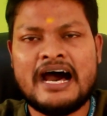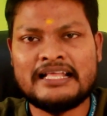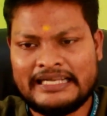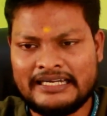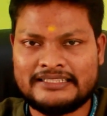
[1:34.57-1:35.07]

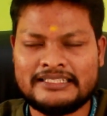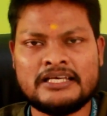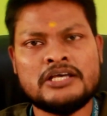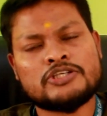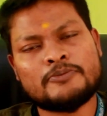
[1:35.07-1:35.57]
அதை எடுத்து
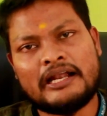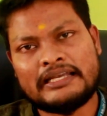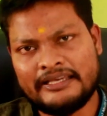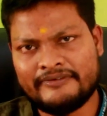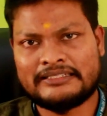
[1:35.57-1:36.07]
சும்மா
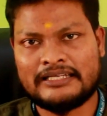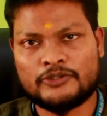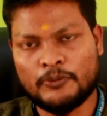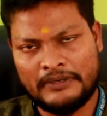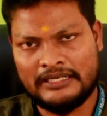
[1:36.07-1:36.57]
அடி
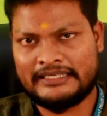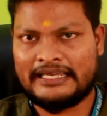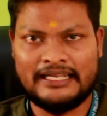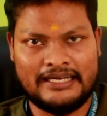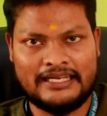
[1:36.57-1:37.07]
வயத்தில் தொப்புலேருந்து
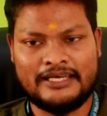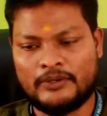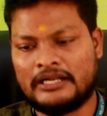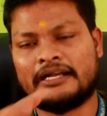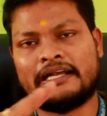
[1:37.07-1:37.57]
கீழே இருக்கலையே ஒரு